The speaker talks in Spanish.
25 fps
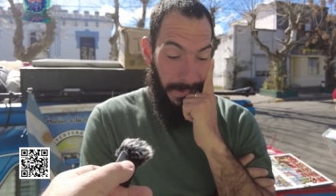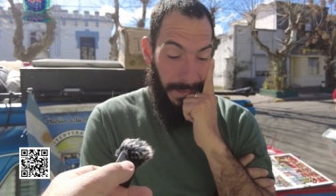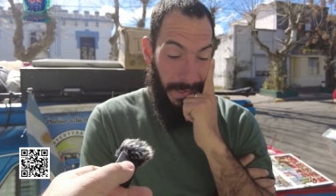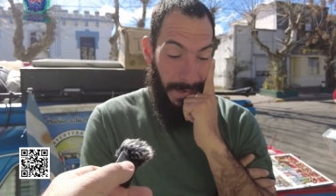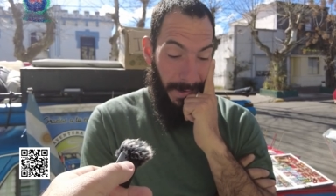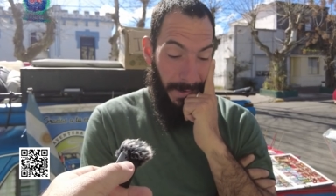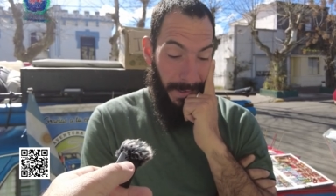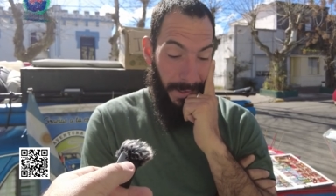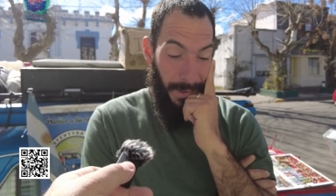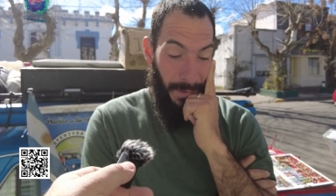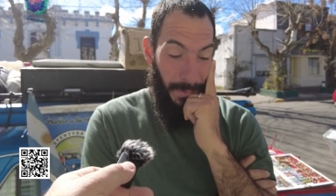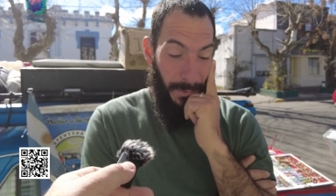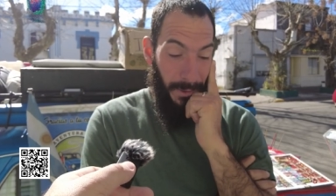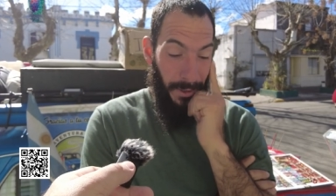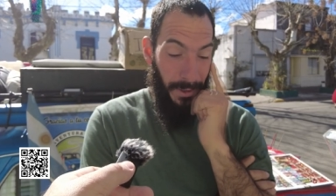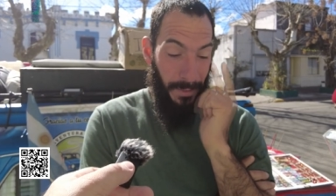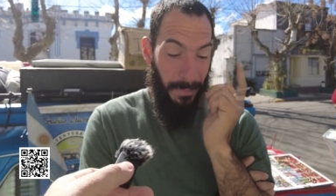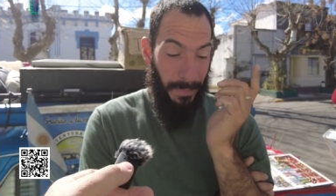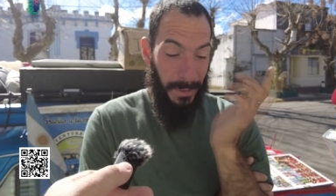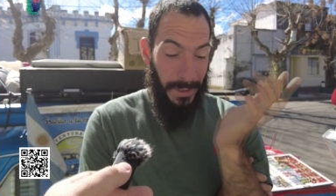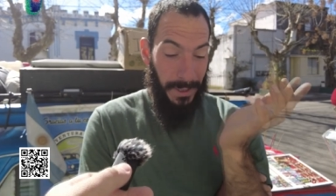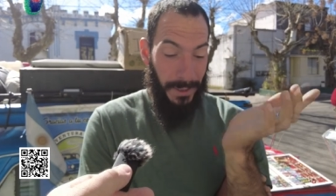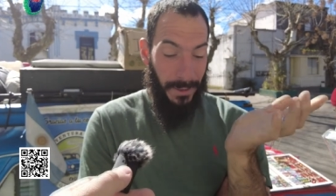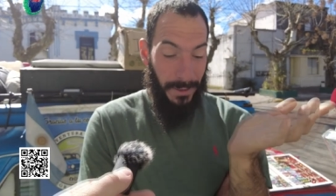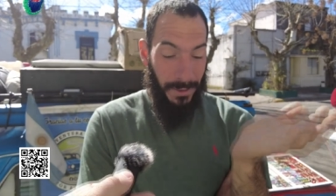A ver cómo lo
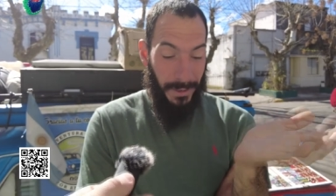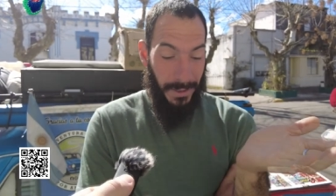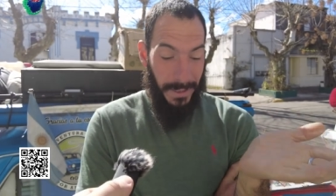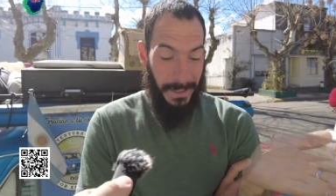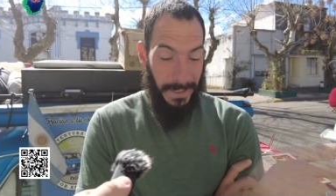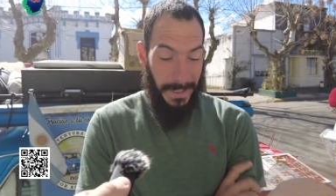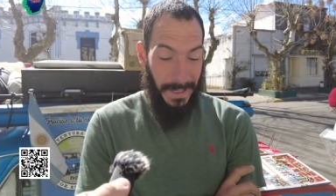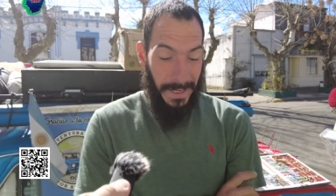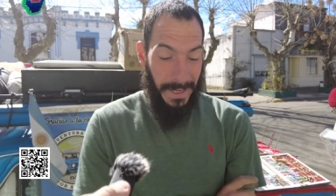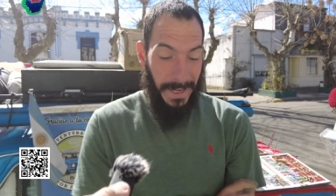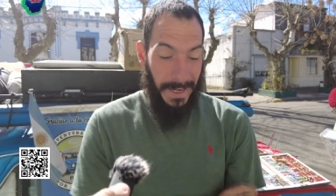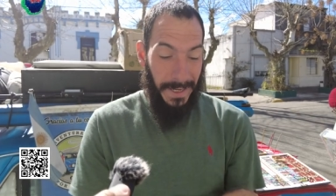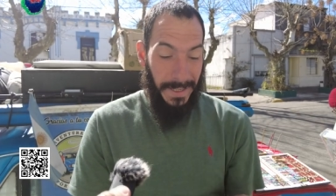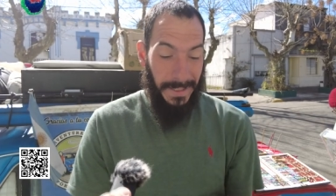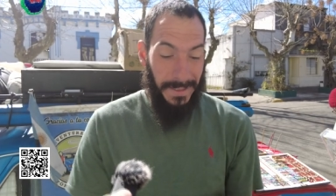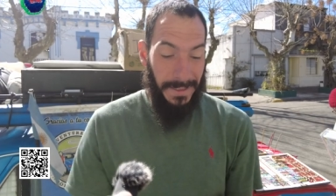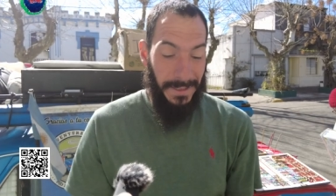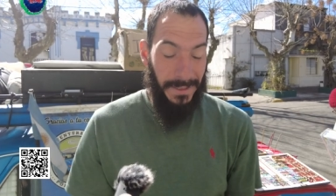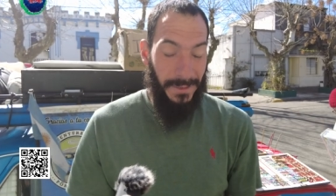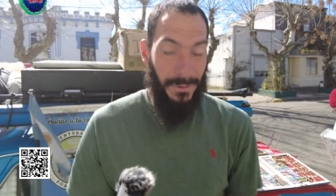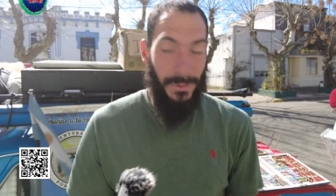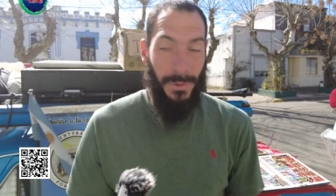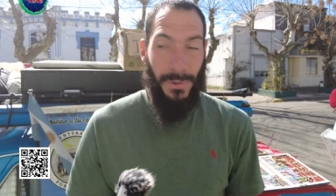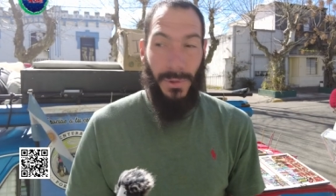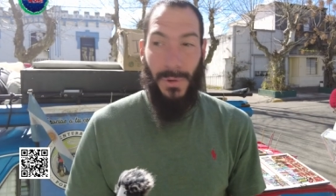explico. Acá
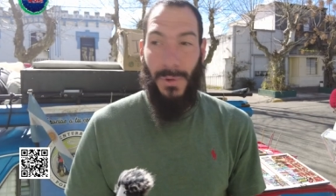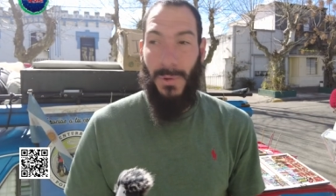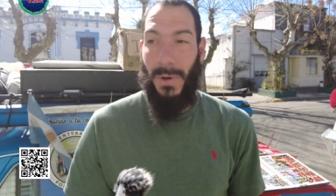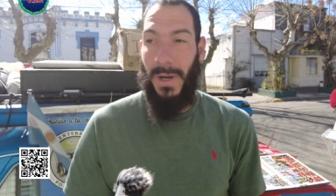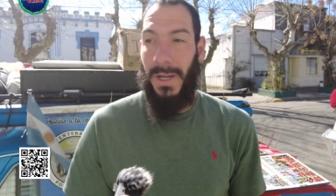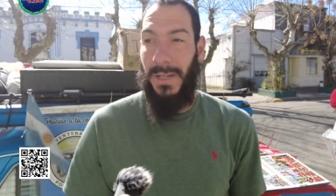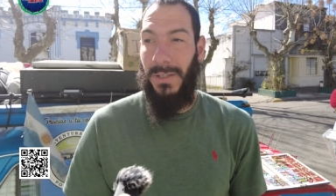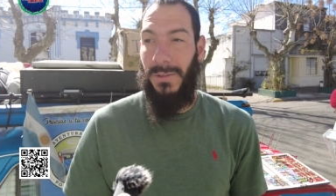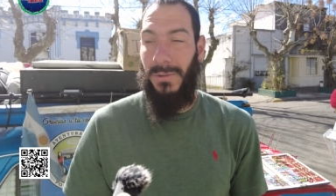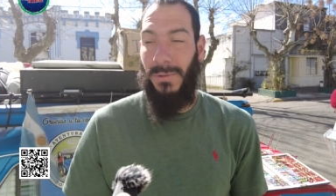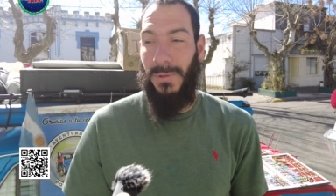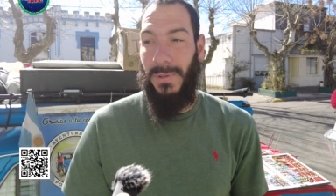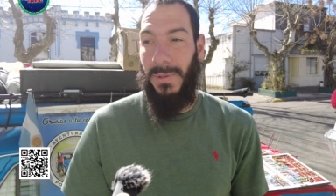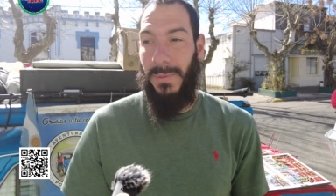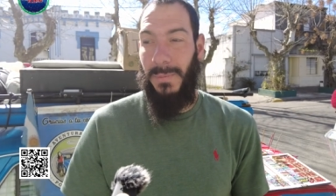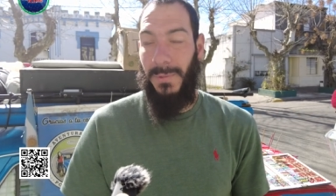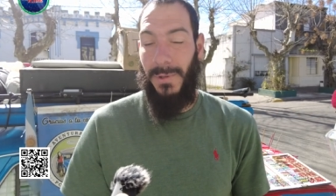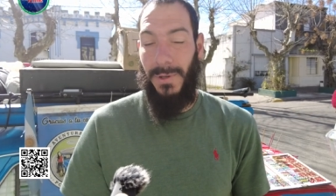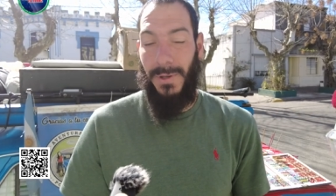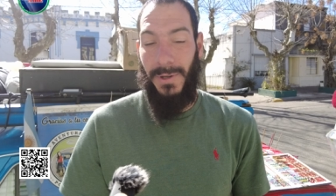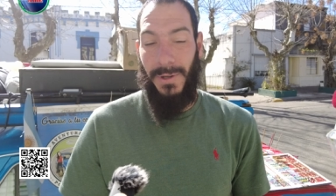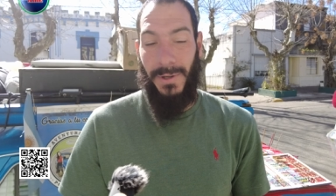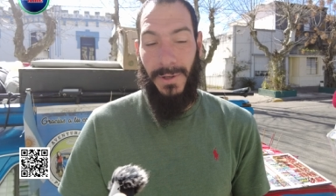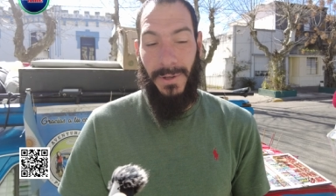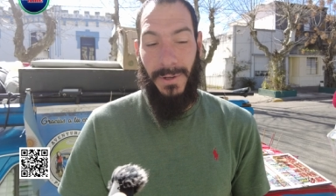en Uruguay
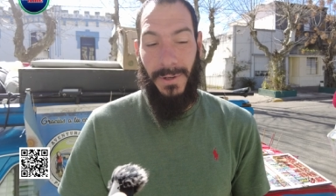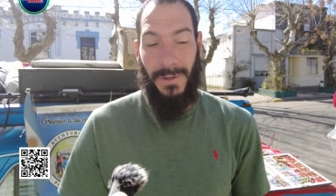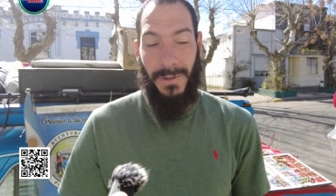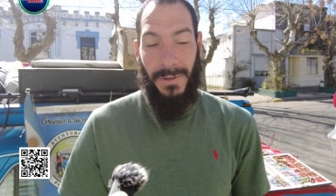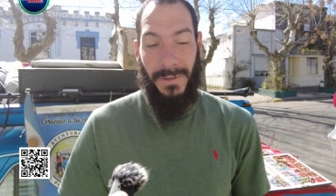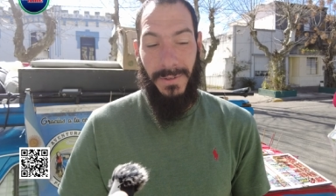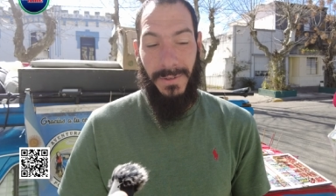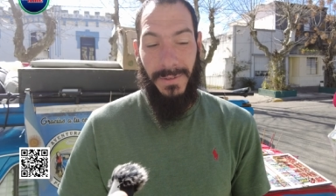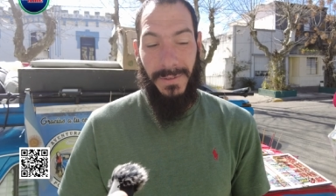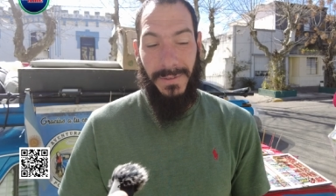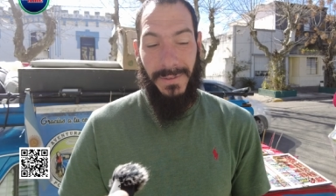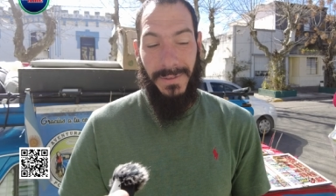tuvimos